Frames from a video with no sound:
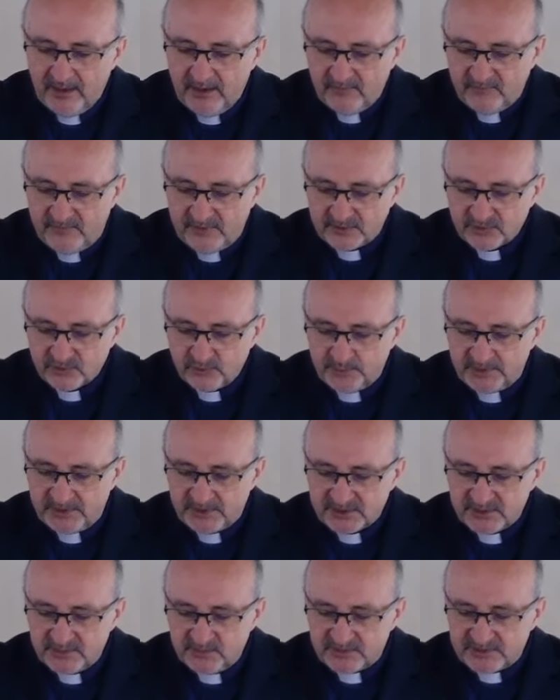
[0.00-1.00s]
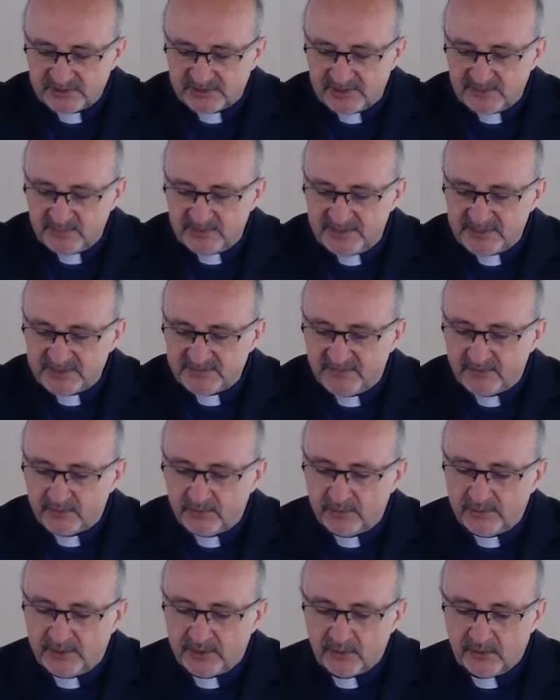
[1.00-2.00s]
W wierszu pierwszym czytamy
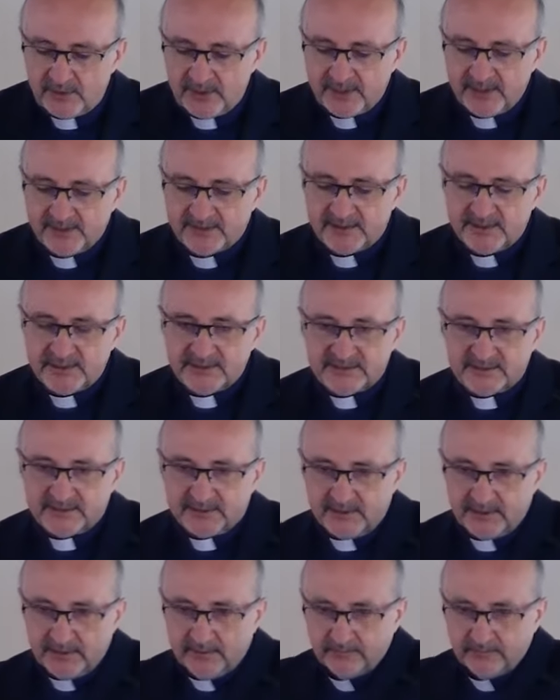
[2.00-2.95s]
niezwykłą jego charakterystykę.